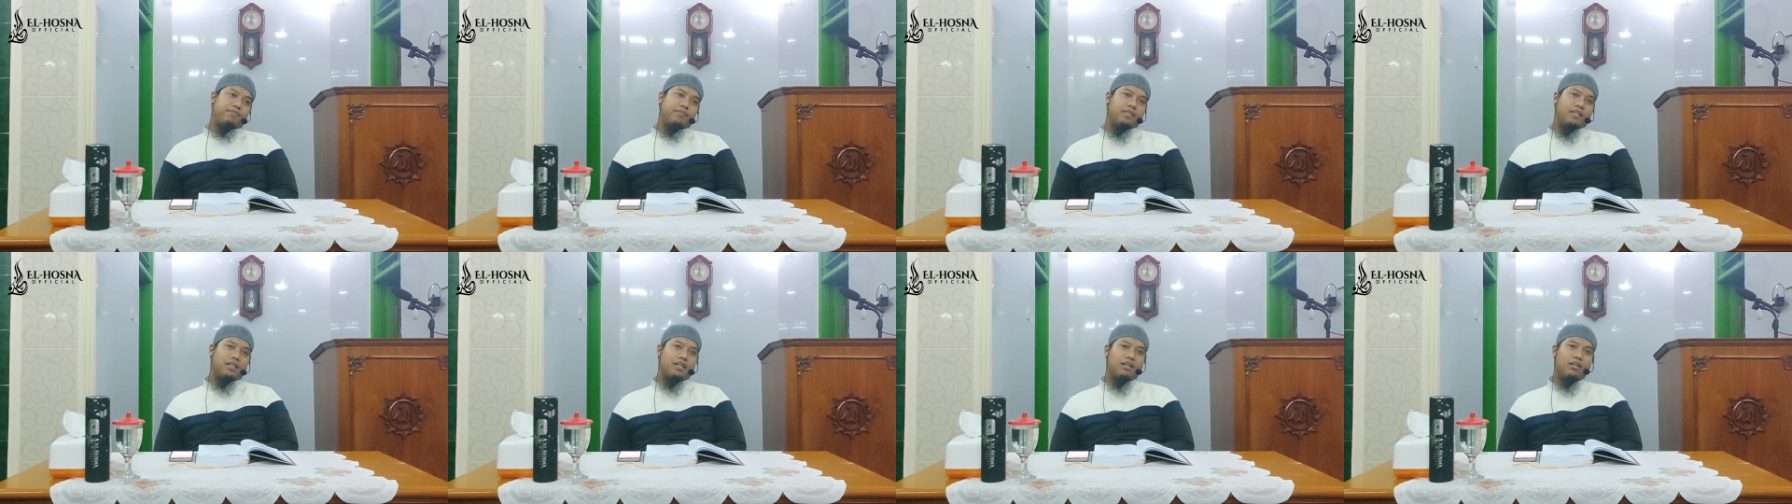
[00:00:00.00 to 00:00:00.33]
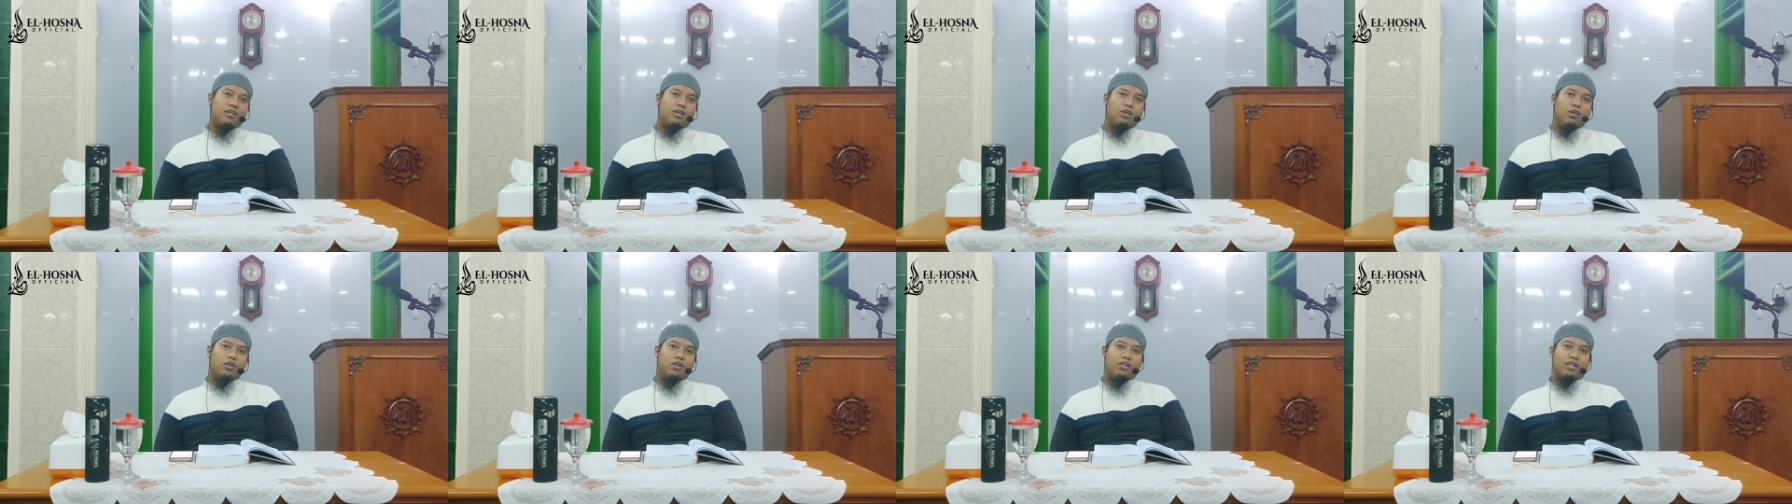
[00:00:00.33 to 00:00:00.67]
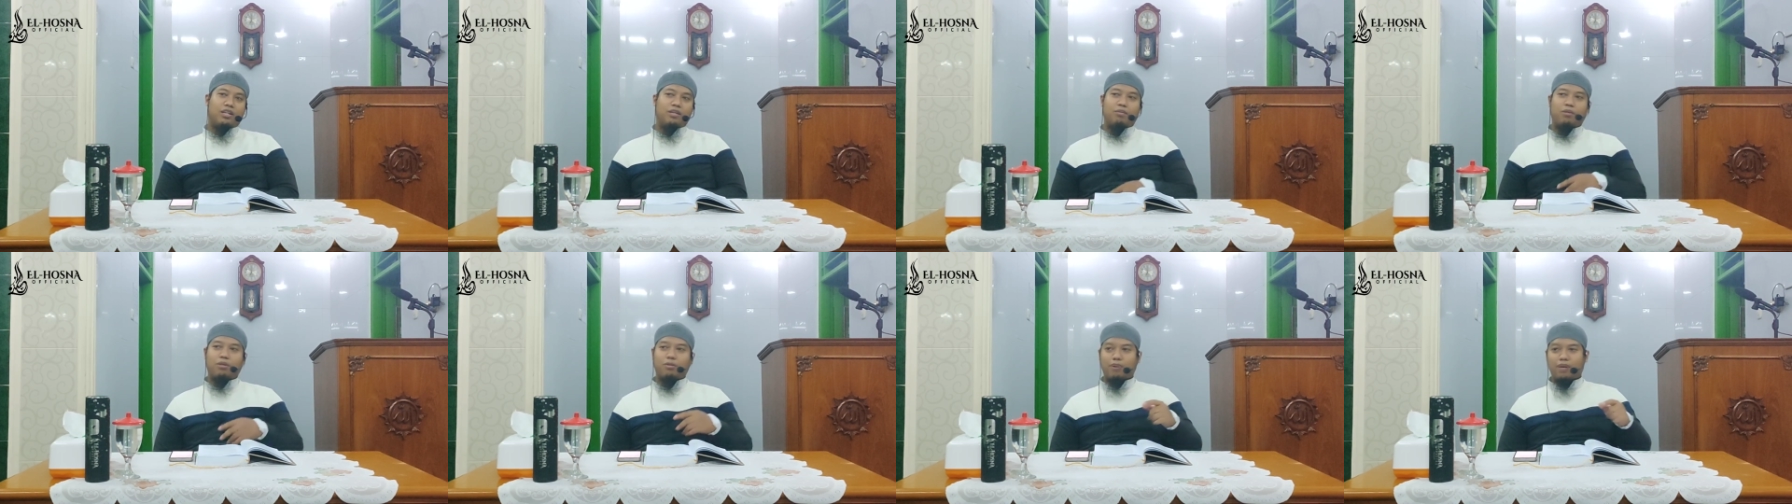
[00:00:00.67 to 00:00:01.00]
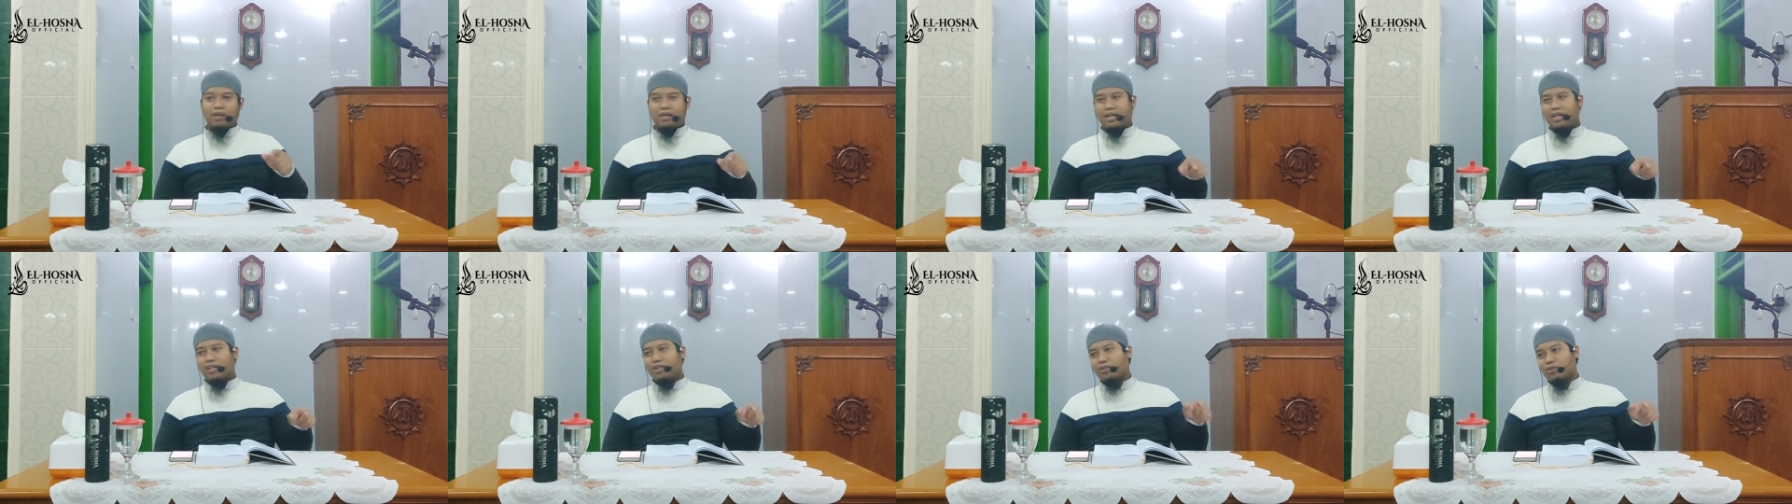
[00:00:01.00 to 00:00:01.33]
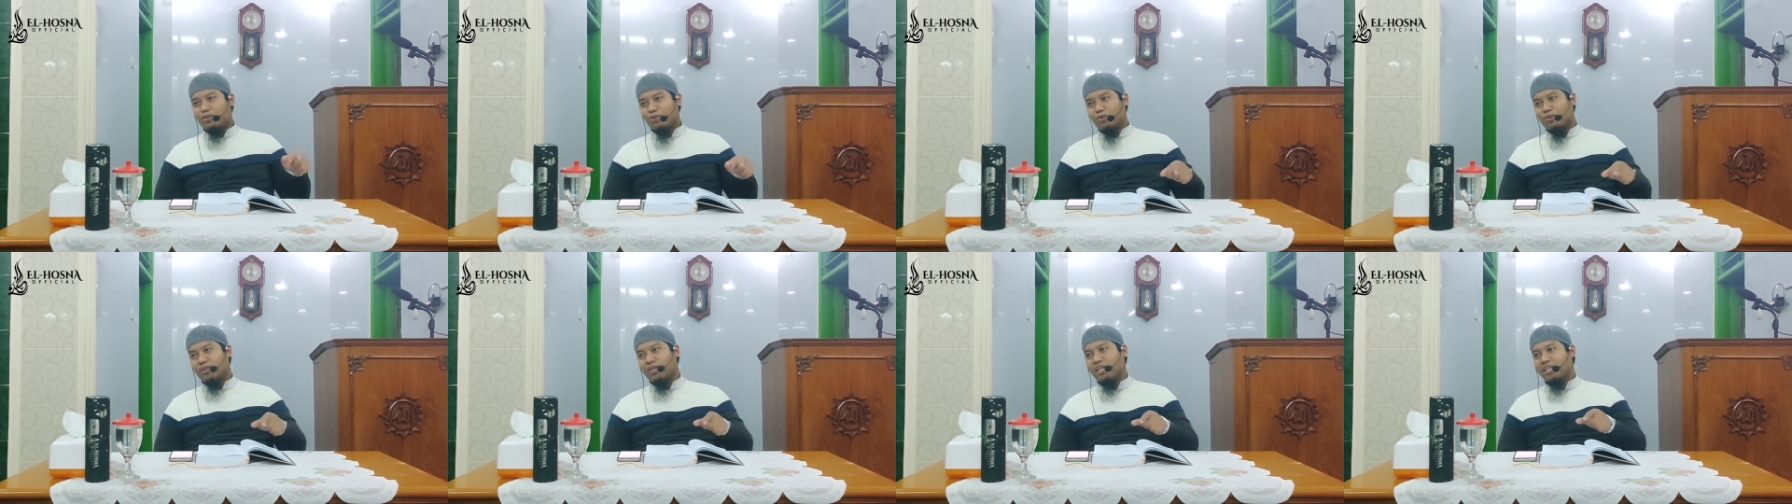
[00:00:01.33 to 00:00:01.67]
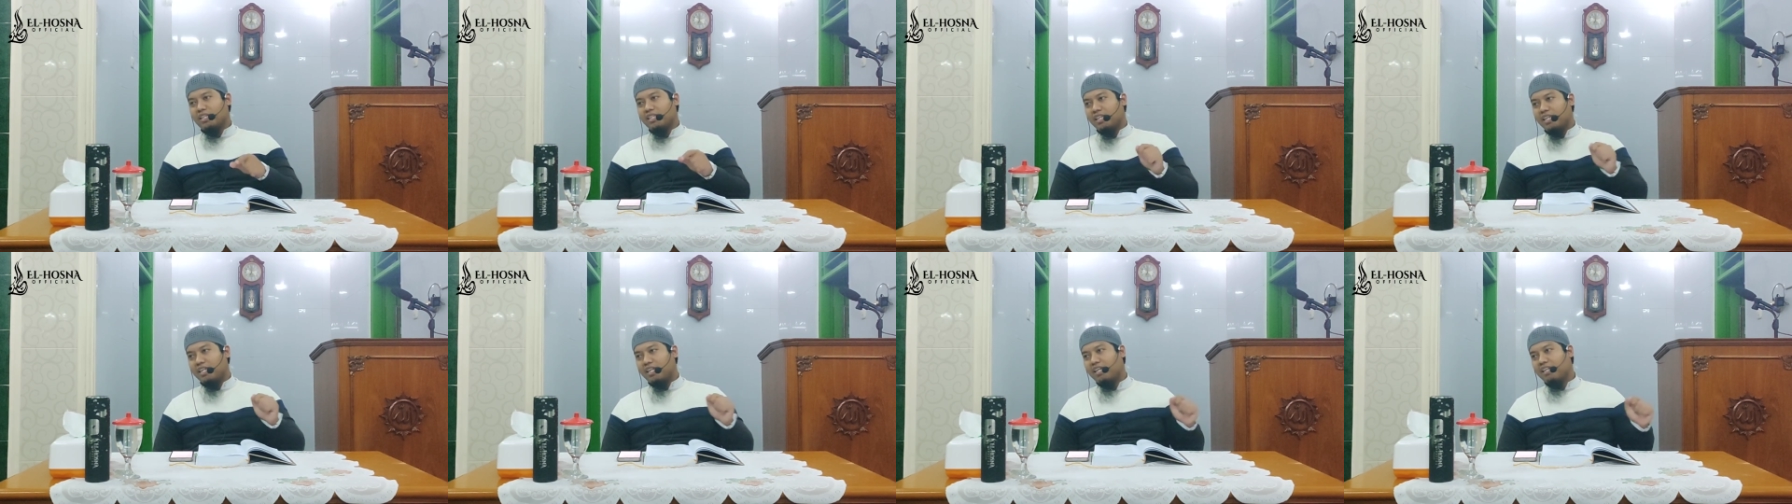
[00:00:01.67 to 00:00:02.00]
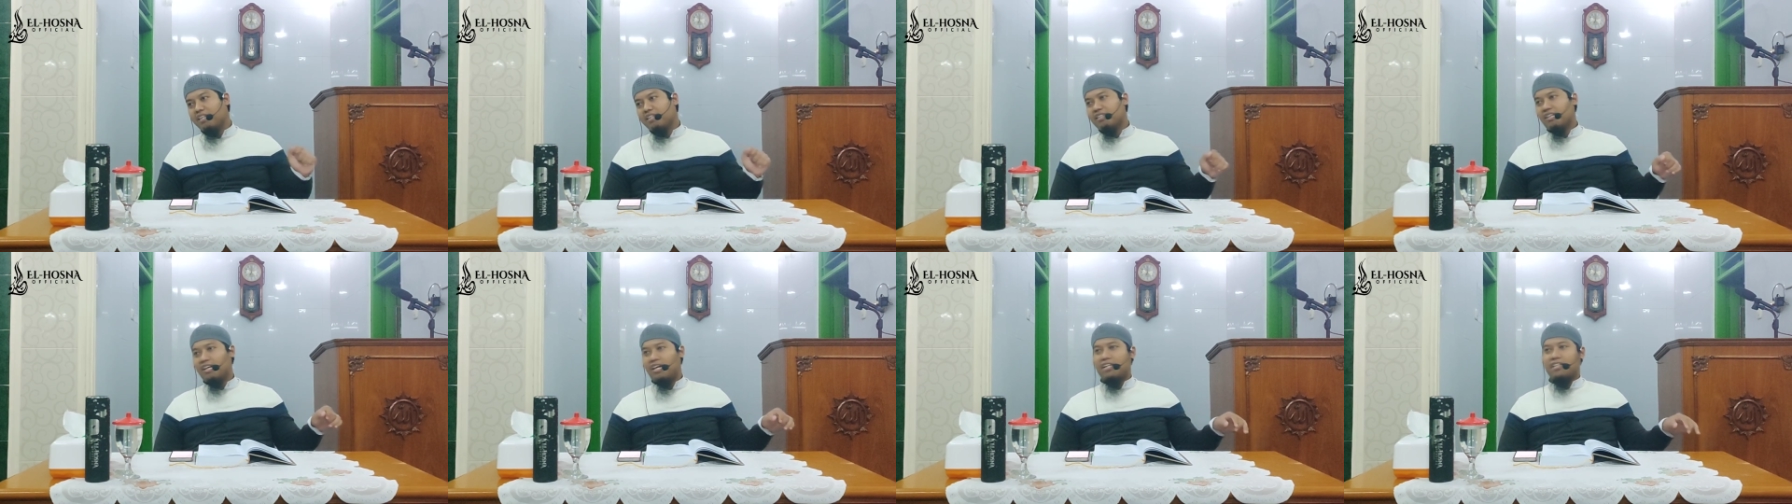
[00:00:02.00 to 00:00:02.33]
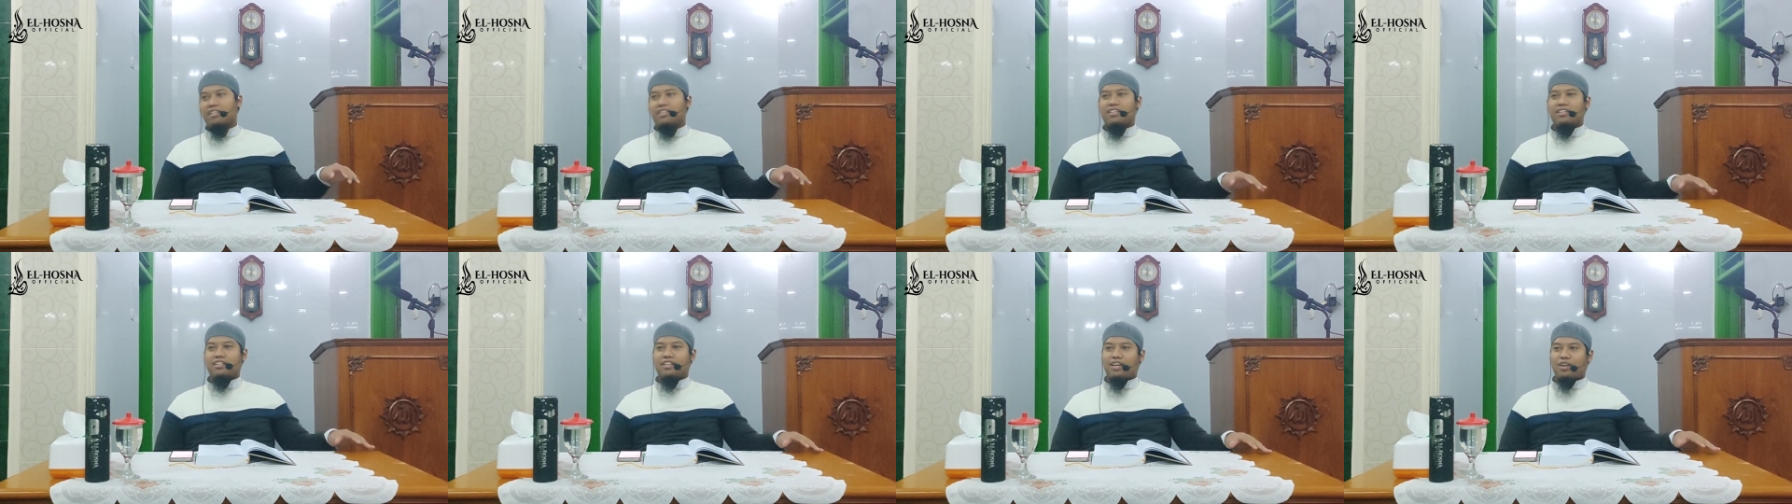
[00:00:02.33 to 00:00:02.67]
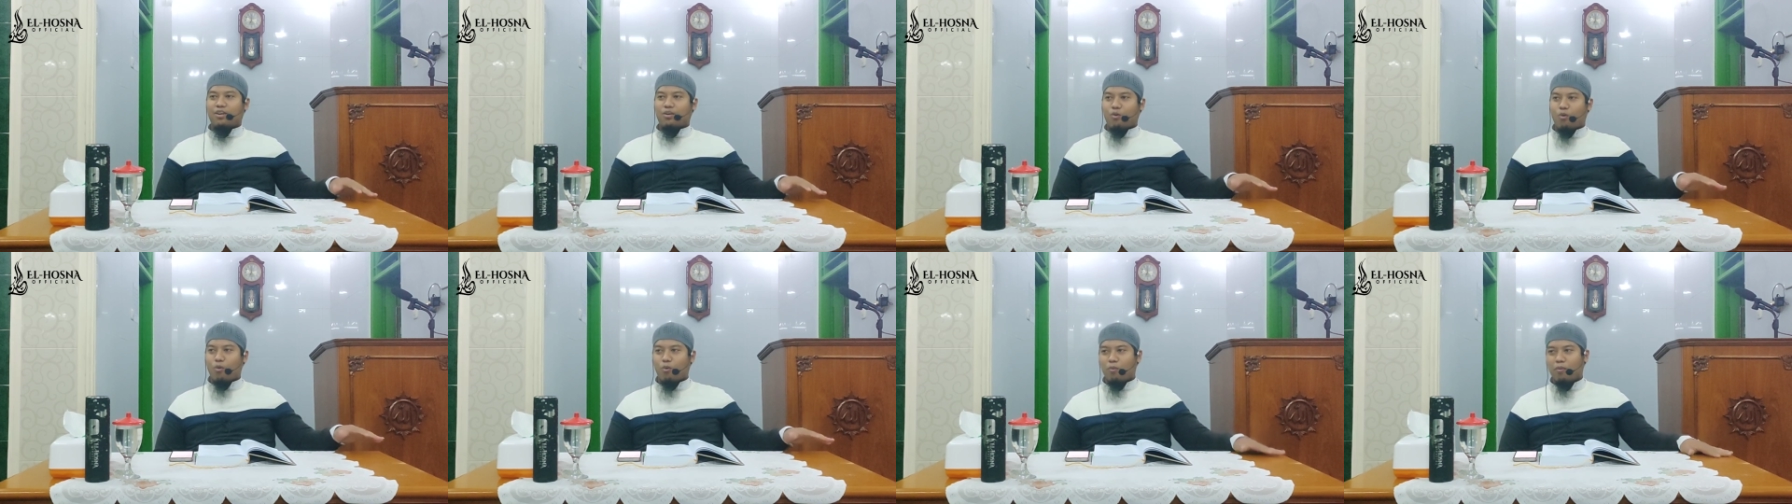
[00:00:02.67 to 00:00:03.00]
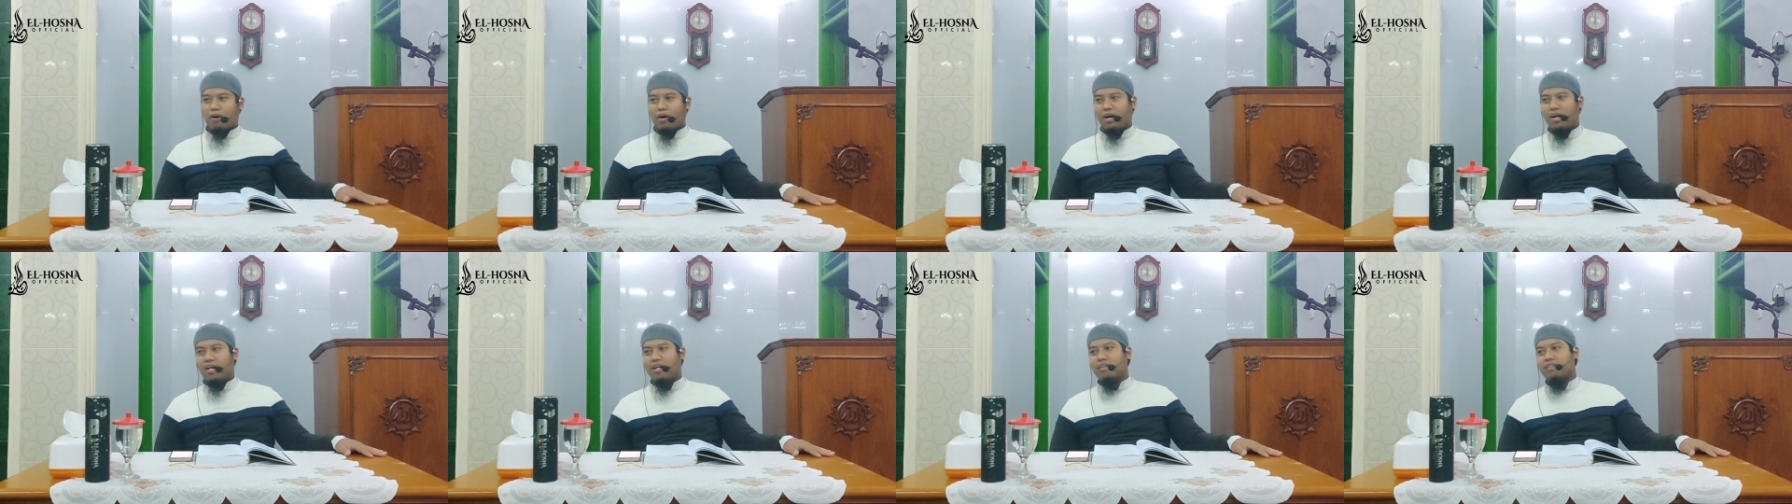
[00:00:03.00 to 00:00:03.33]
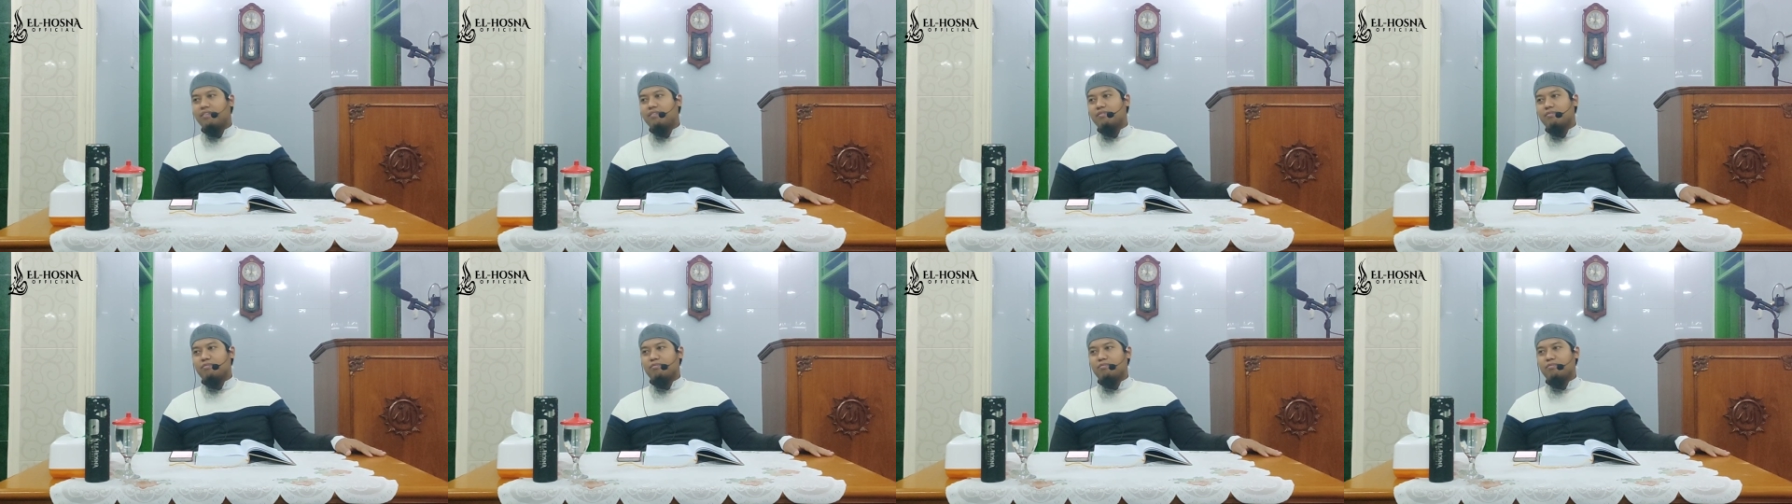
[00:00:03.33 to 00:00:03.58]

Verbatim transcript: ya dan berbagai turunannya ya saat ini narkoba